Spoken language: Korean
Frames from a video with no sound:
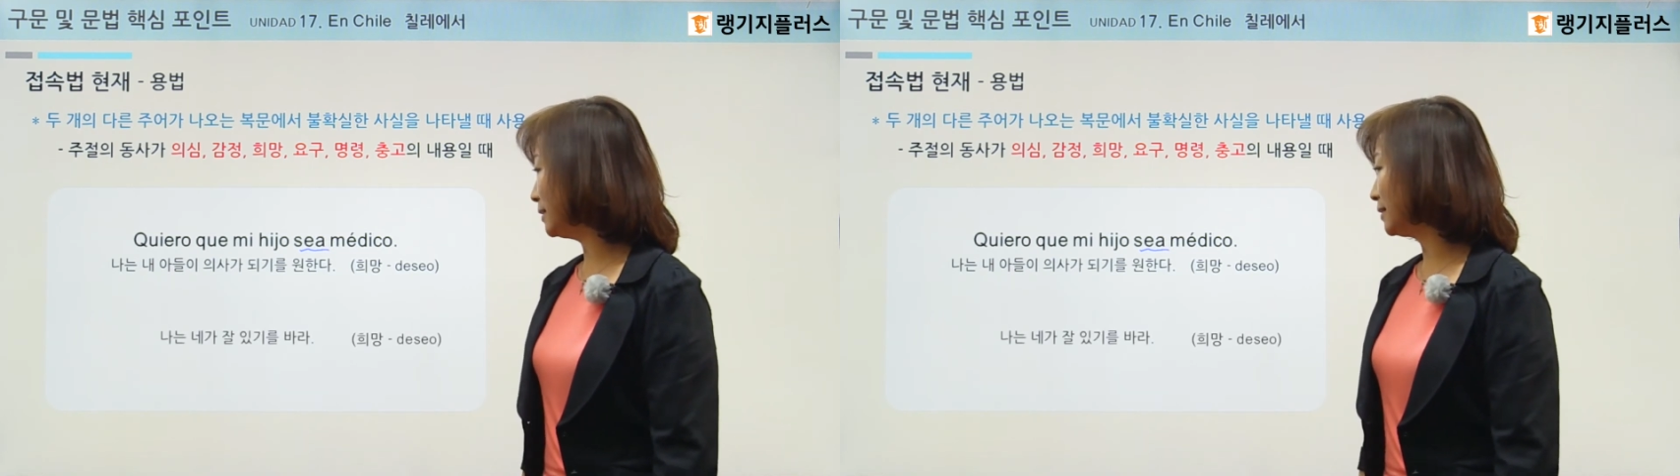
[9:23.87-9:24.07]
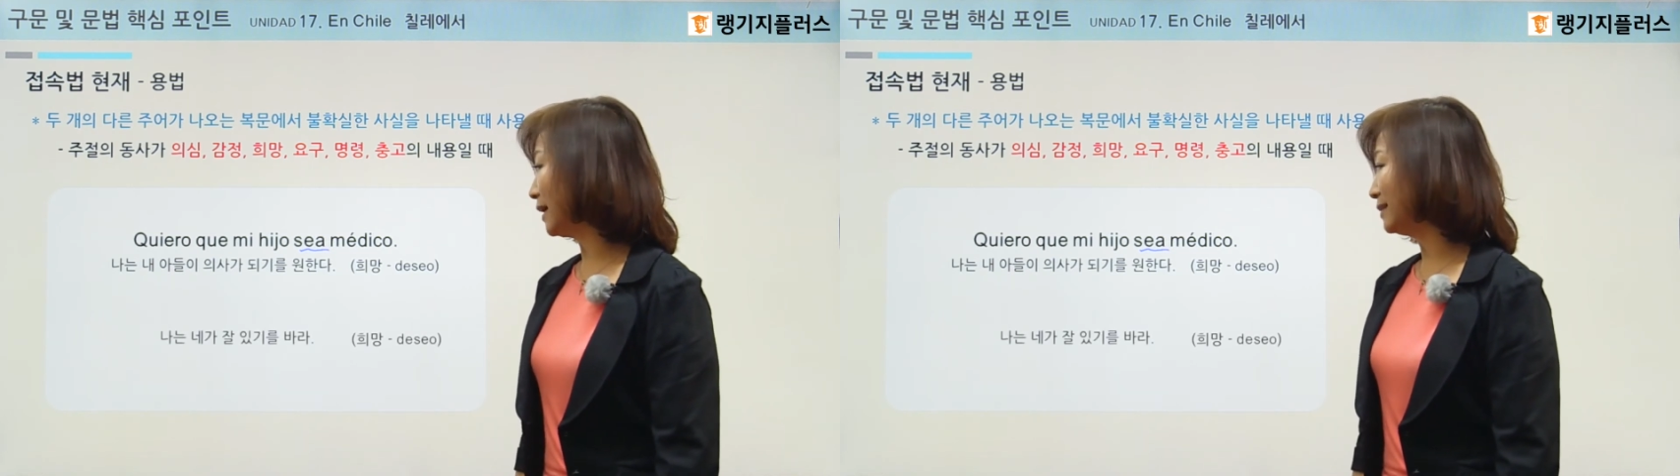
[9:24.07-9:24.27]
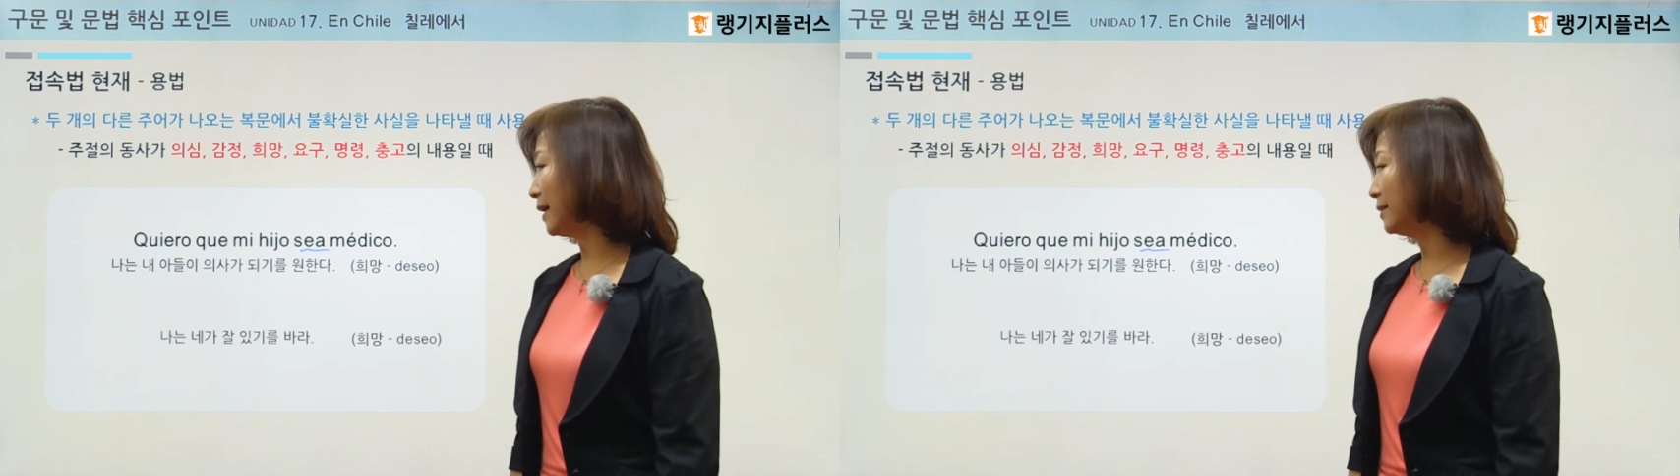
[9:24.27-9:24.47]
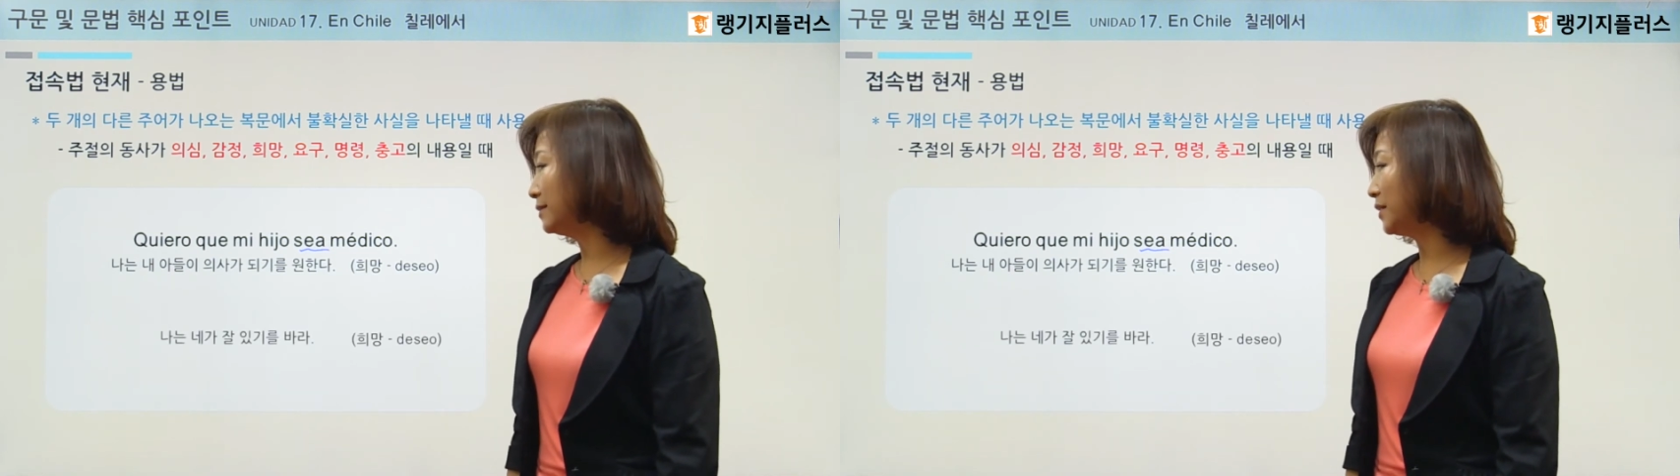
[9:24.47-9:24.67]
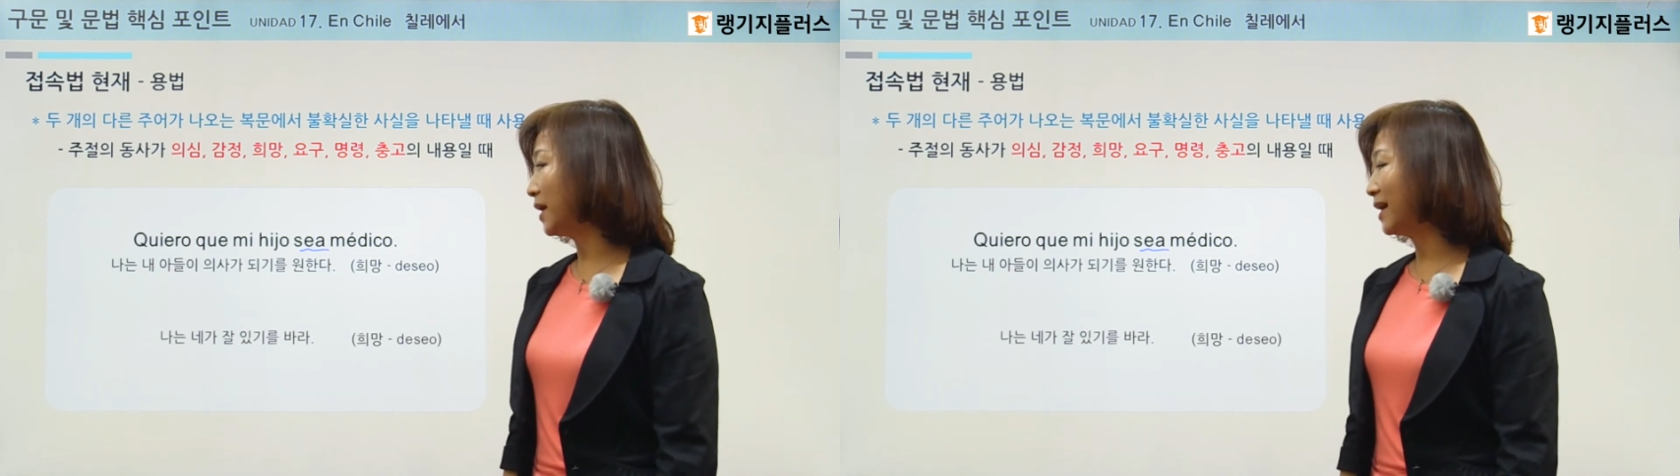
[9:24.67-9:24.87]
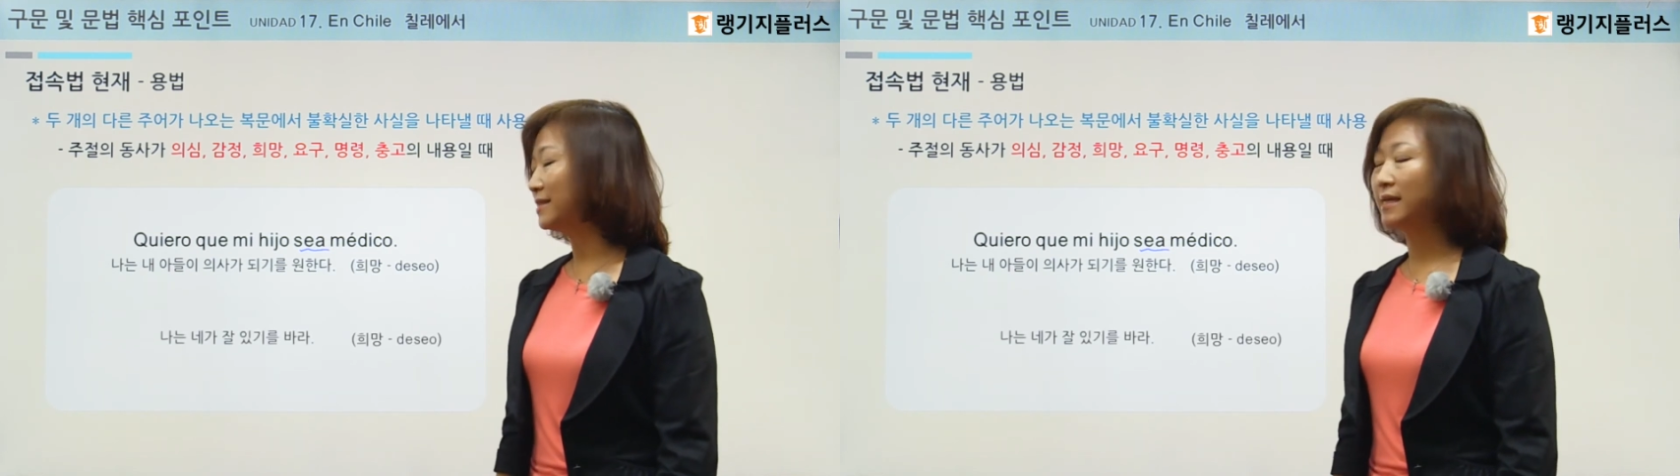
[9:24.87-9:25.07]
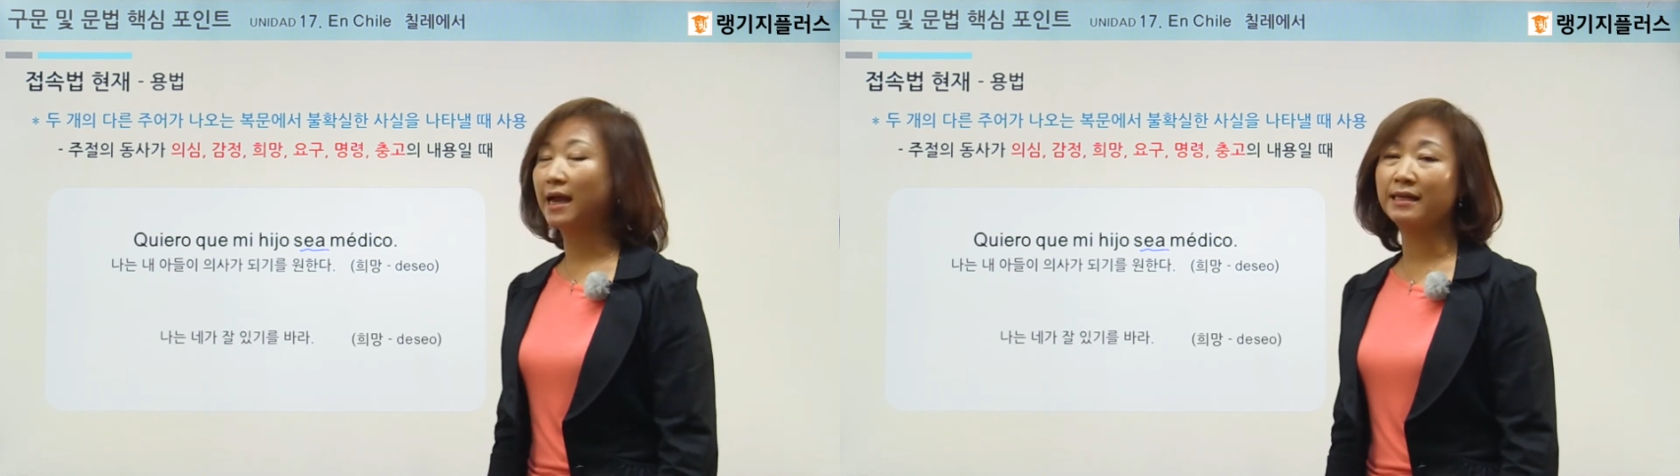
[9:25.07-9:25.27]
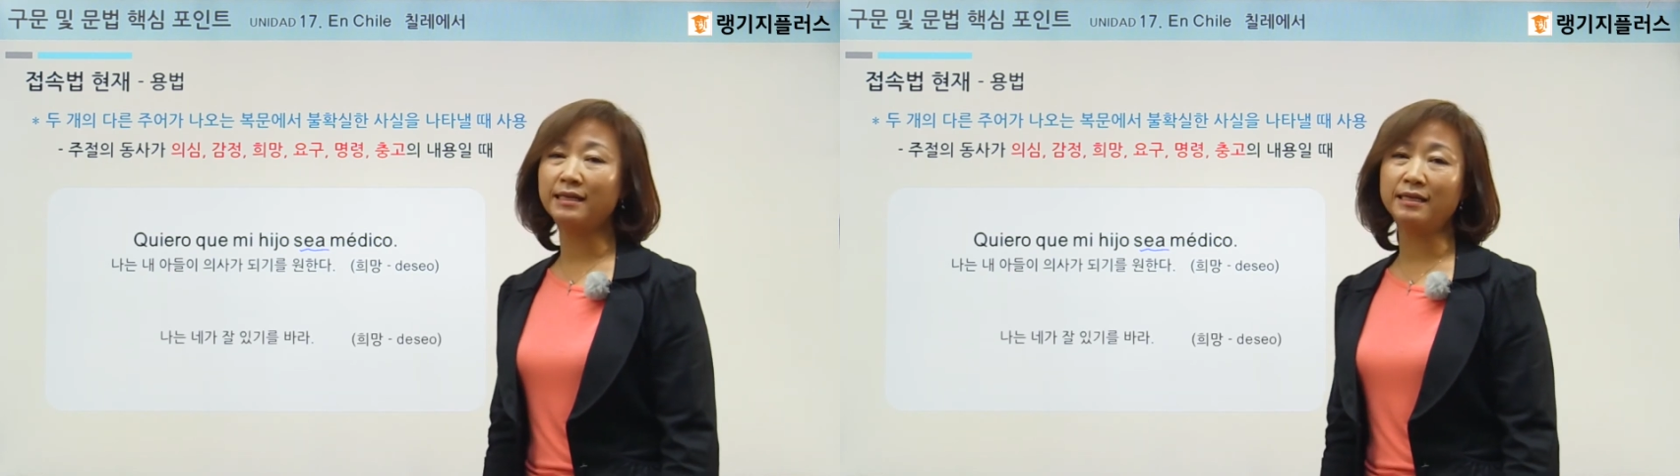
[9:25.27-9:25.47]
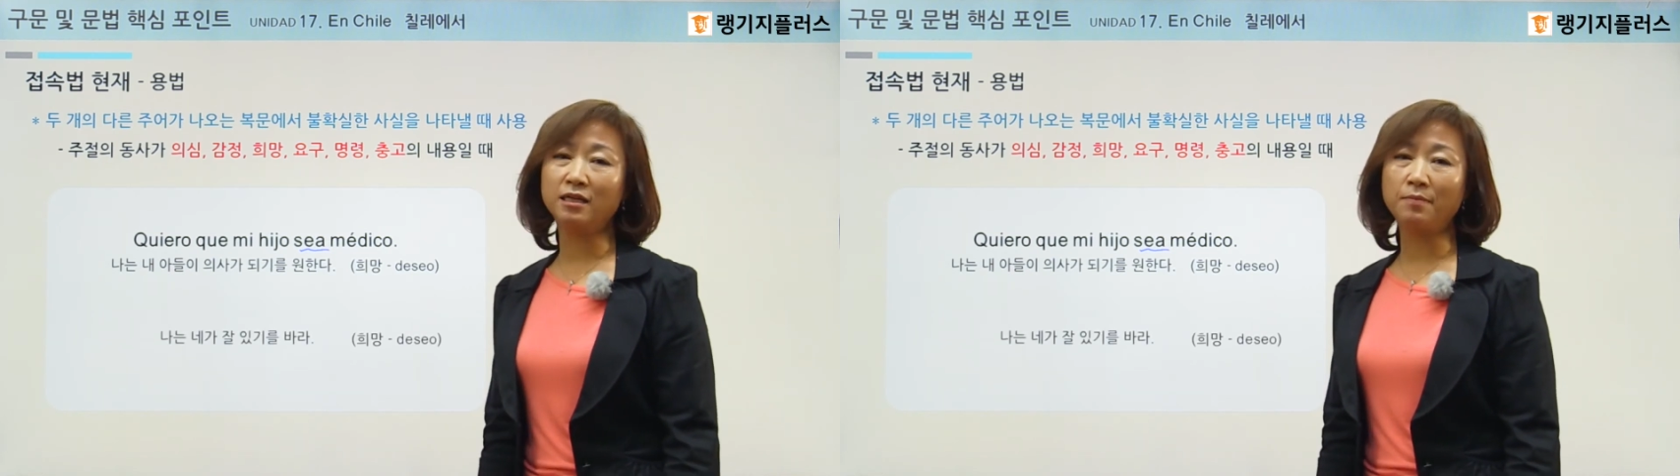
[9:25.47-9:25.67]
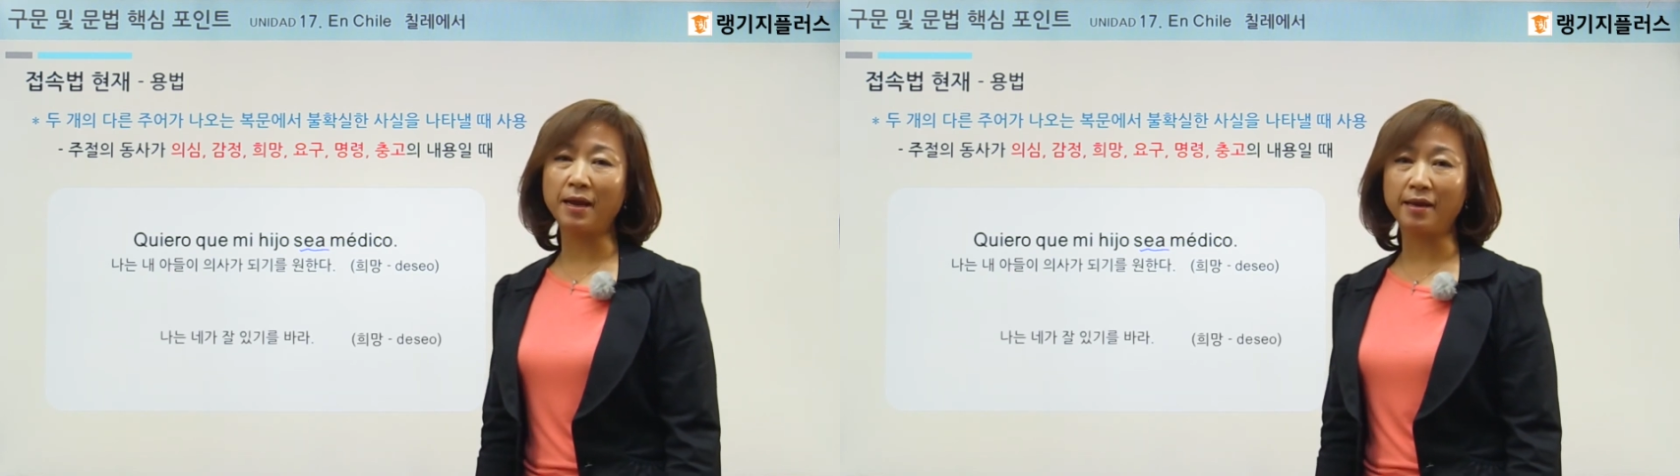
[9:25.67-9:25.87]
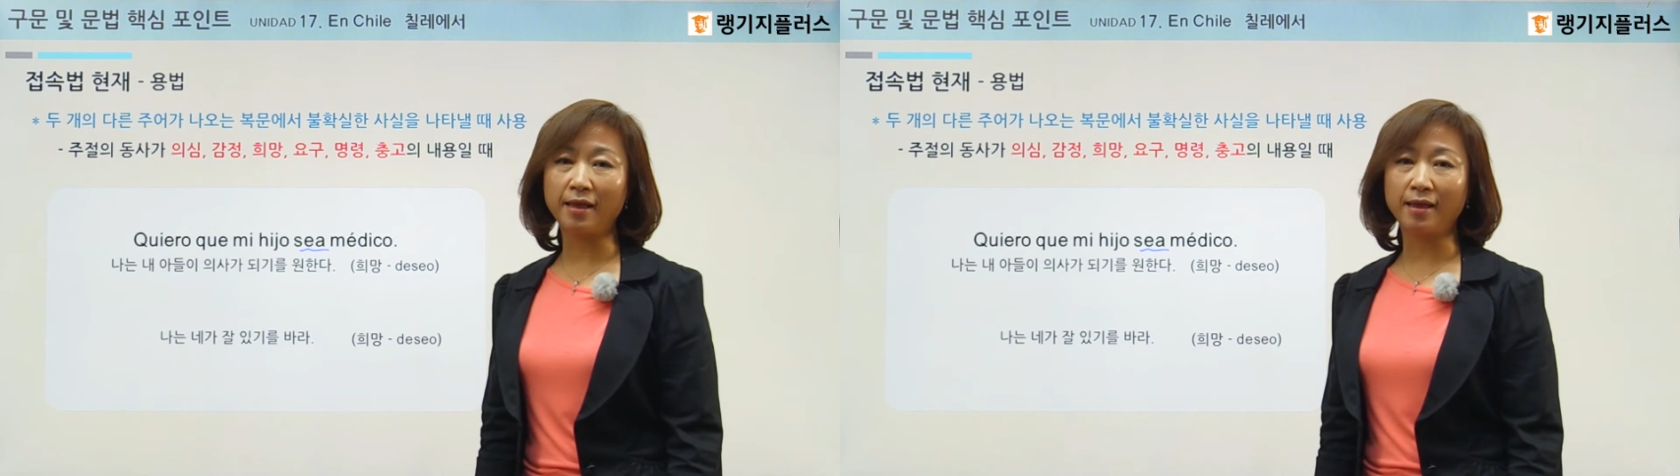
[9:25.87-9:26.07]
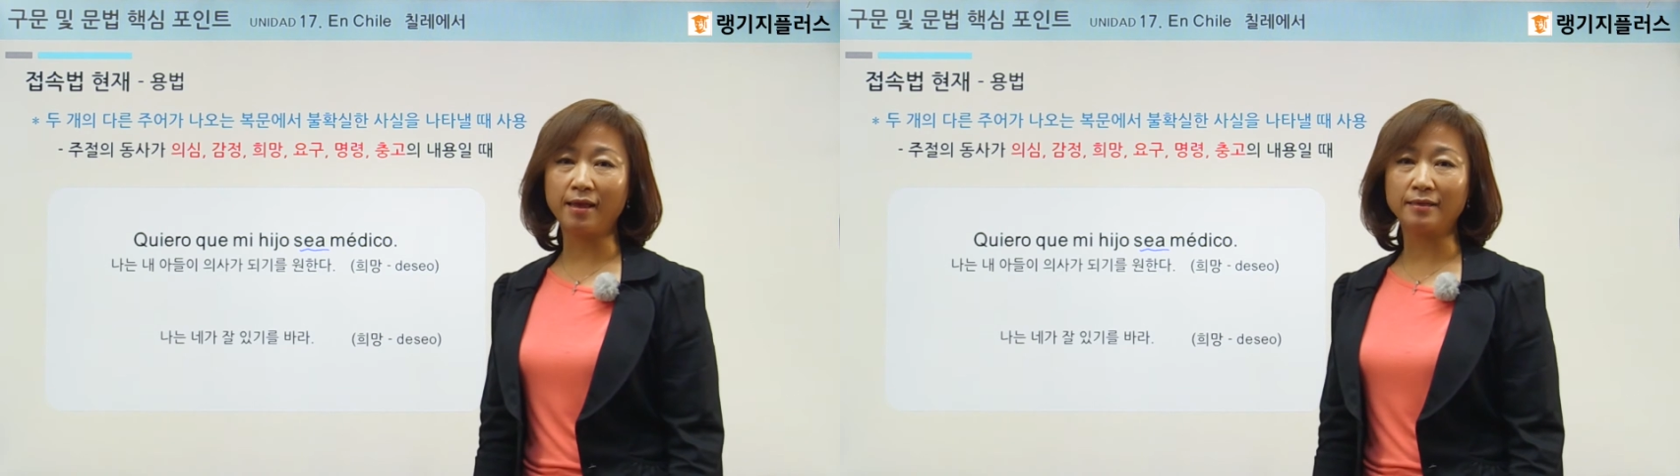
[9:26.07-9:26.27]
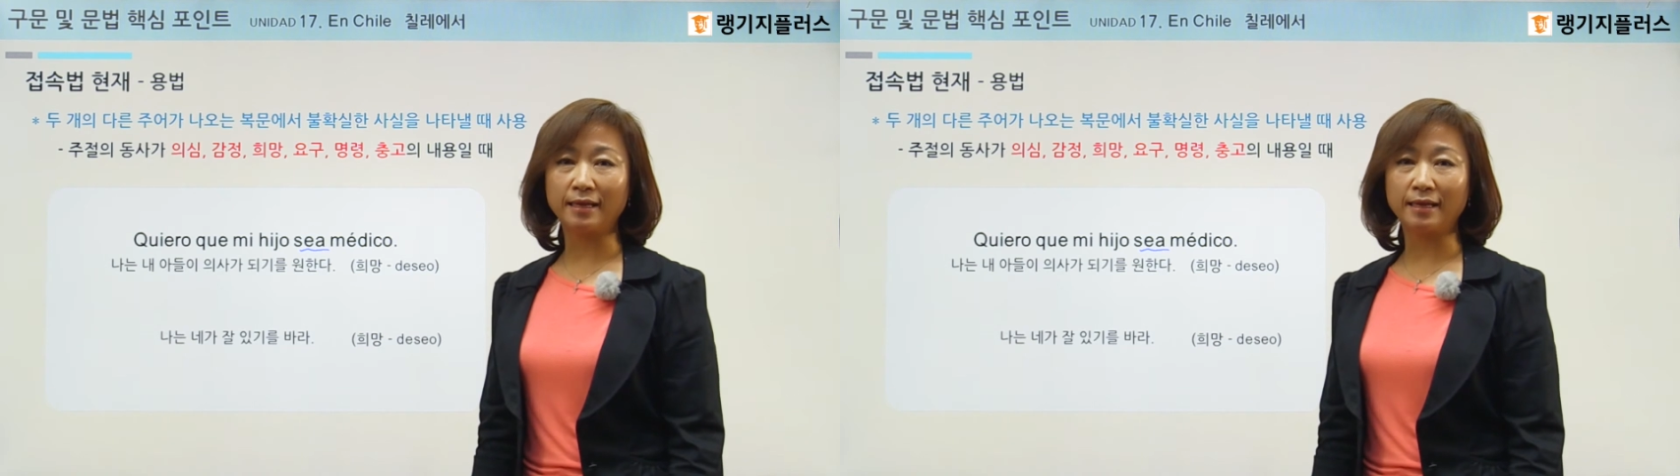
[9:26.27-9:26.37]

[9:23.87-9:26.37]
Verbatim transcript: 자, 나는 내가 잘 있기를 바래.